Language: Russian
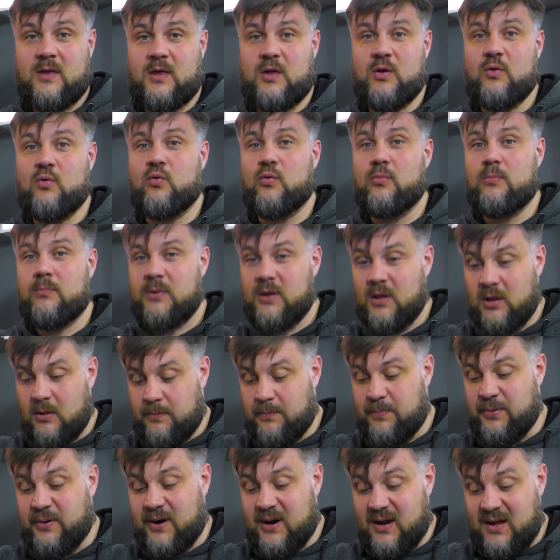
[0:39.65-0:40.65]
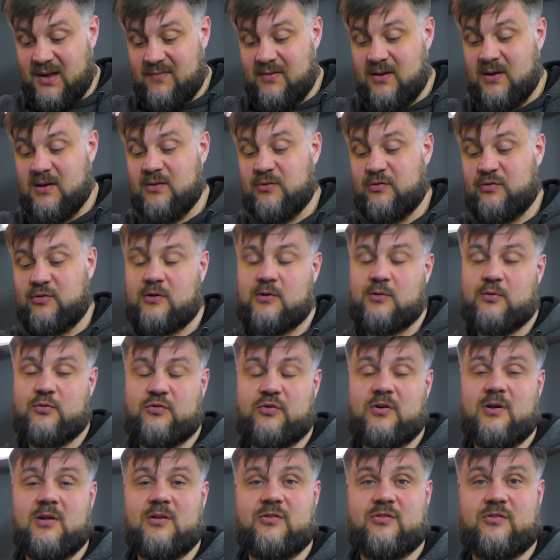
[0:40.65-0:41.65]
И умел правильно
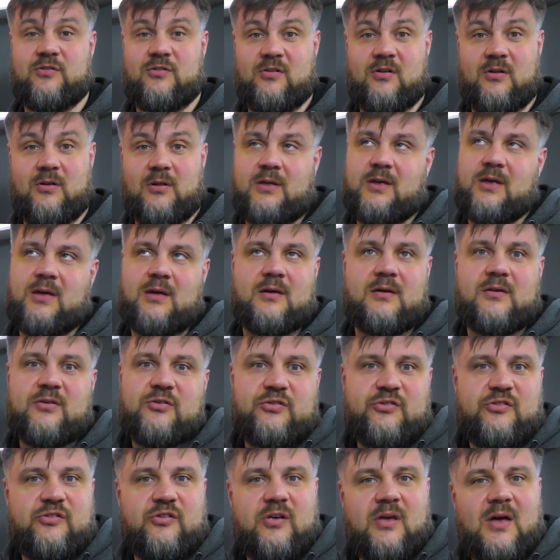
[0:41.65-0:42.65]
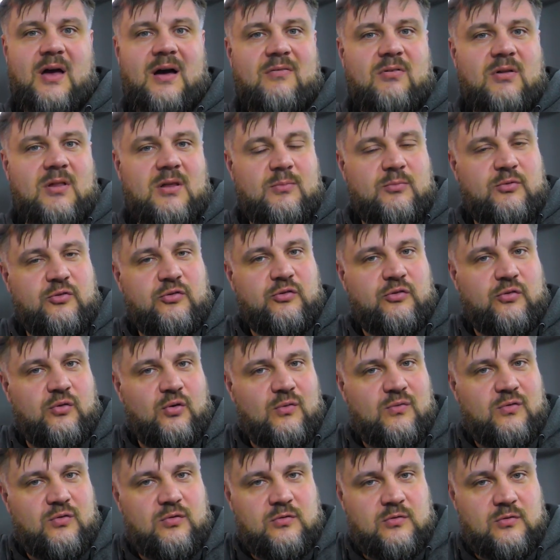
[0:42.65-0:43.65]
заключать сделки. С дьяволом, с
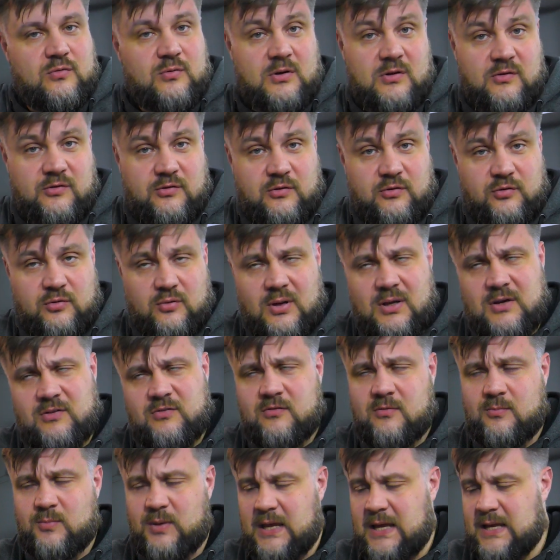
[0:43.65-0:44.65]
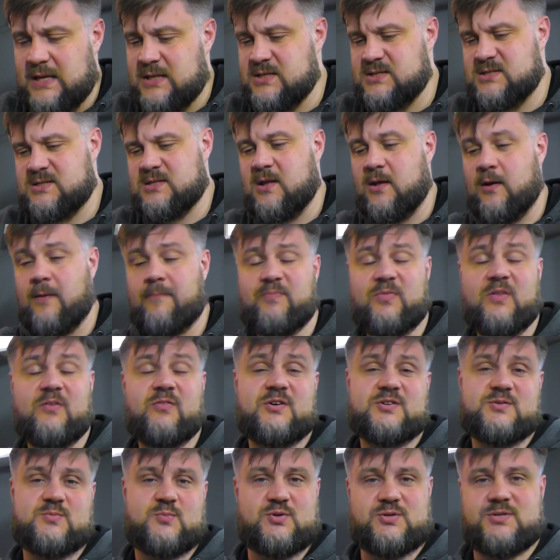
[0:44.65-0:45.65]
совестью или с государством, я не знаю.
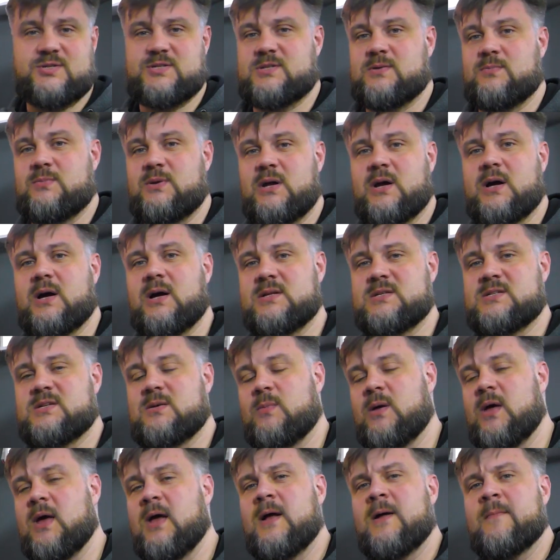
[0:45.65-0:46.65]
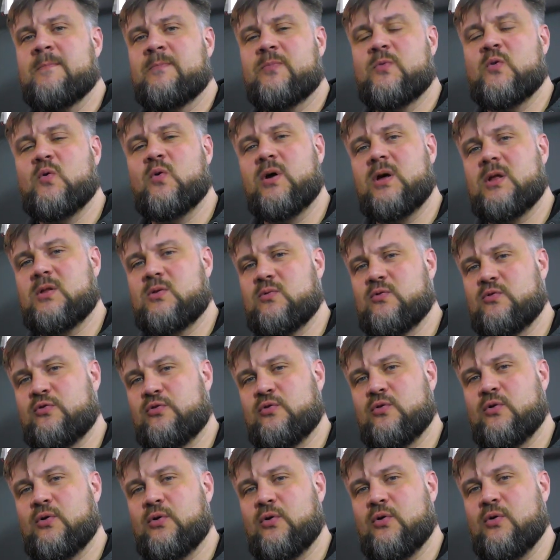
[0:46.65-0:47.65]
Возможно, с американцами, но эту
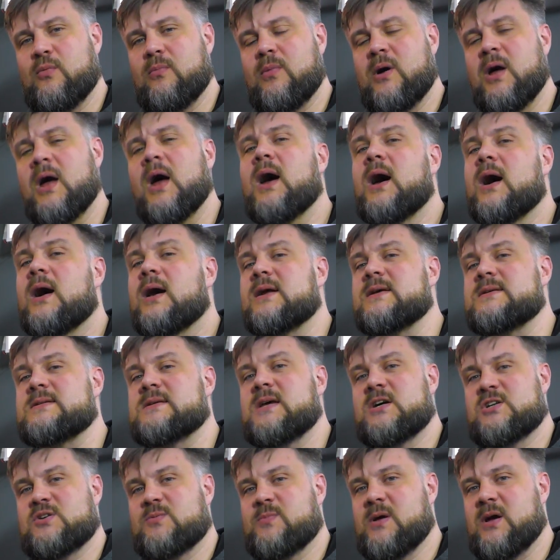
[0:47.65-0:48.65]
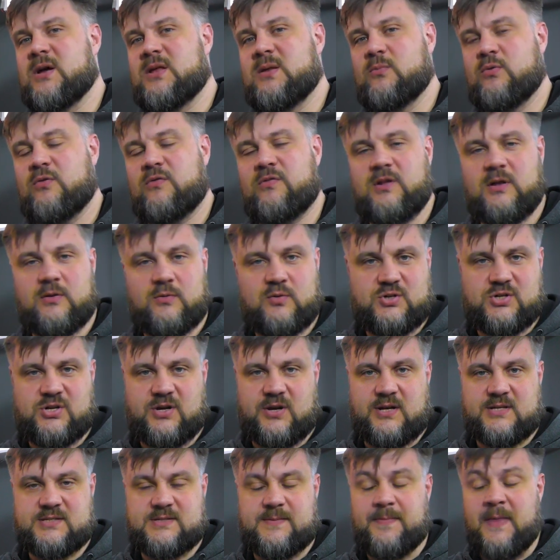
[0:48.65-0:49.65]
историю мы расскажем как-нибудь в
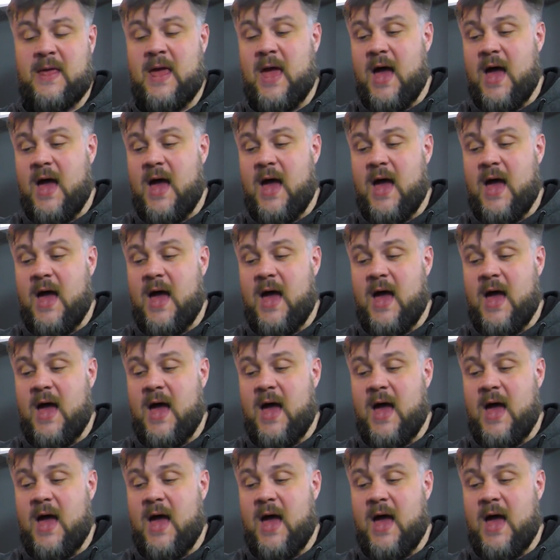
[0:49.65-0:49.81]
следующий раз.